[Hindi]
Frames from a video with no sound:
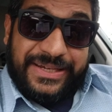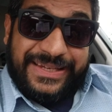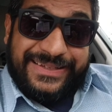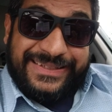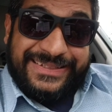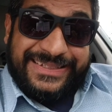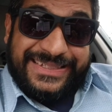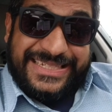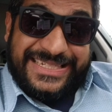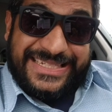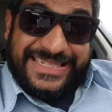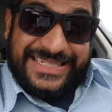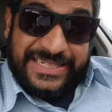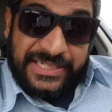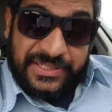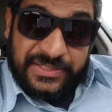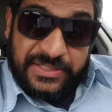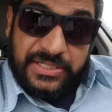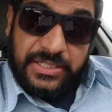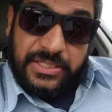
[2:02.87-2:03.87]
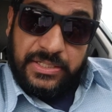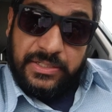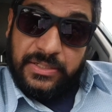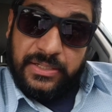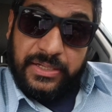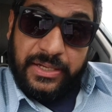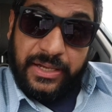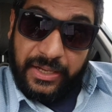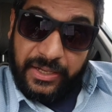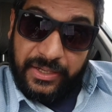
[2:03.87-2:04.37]
सारी कंडीशंस
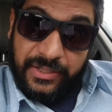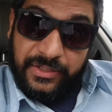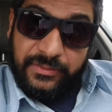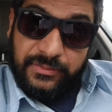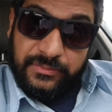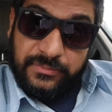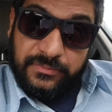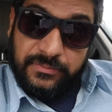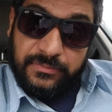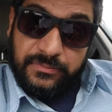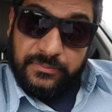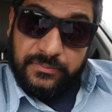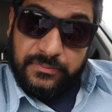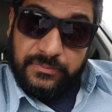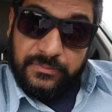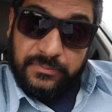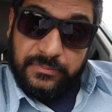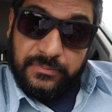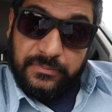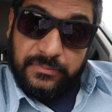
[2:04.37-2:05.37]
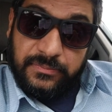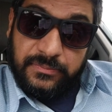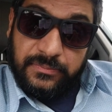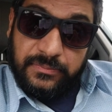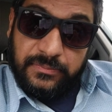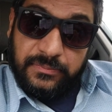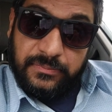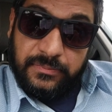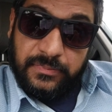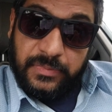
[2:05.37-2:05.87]
हैं
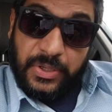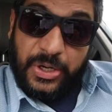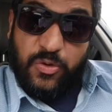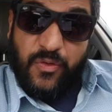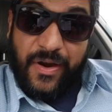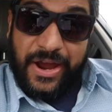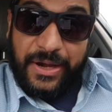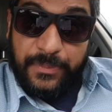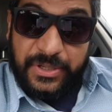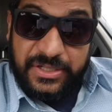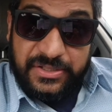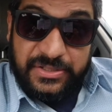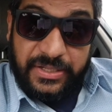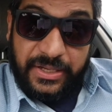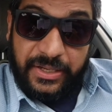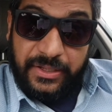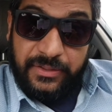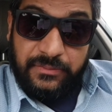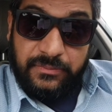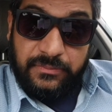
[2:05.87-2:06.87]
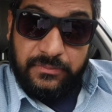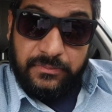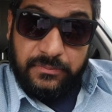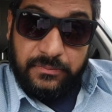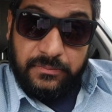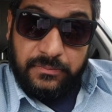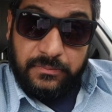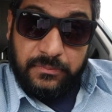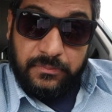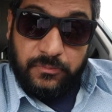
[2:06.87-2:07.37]
रिक्वायरमेंट्स हैं
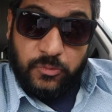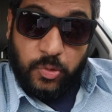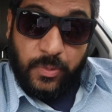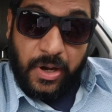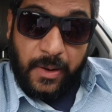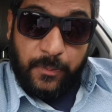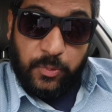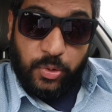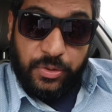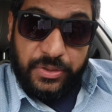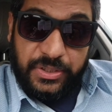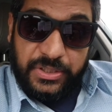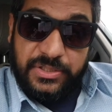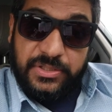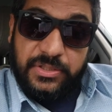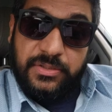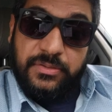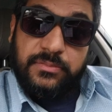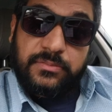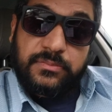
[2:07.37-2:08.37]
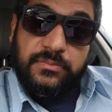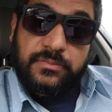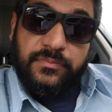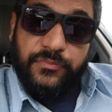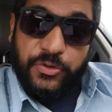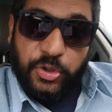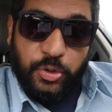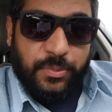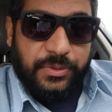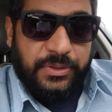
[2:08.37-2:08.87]
तो मैं आपको इस
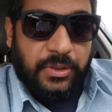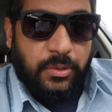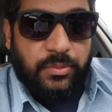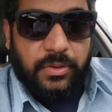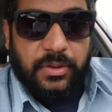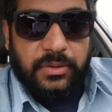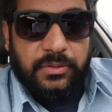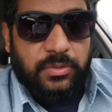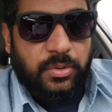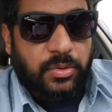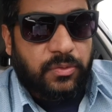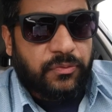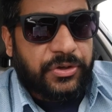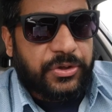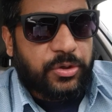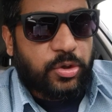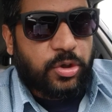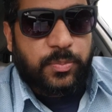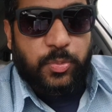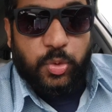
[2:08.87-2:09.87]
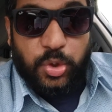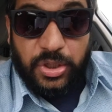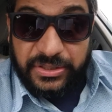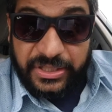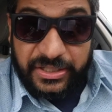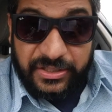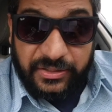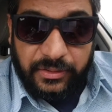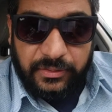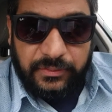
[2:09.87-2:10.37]
वीडियो में बताऊंगा तो वीडियो को पूरा
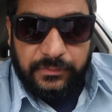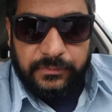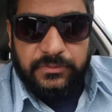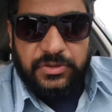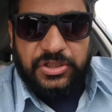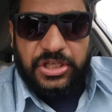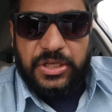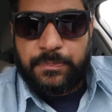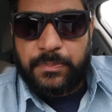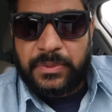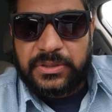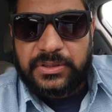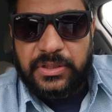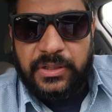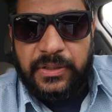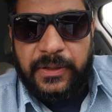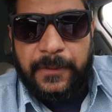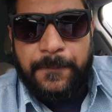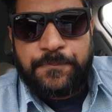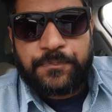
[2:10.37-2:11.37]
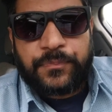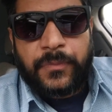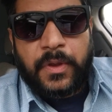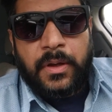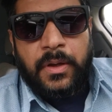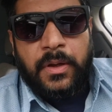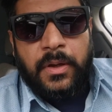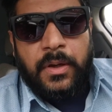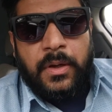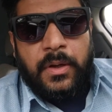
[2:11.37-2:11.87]
देखना स्किप मत करना
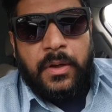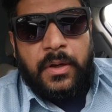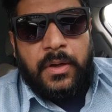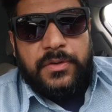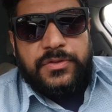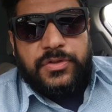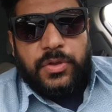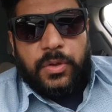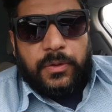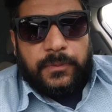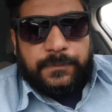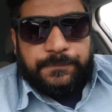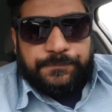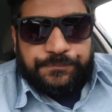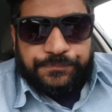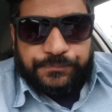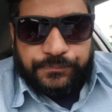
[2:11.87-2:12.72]
सो so,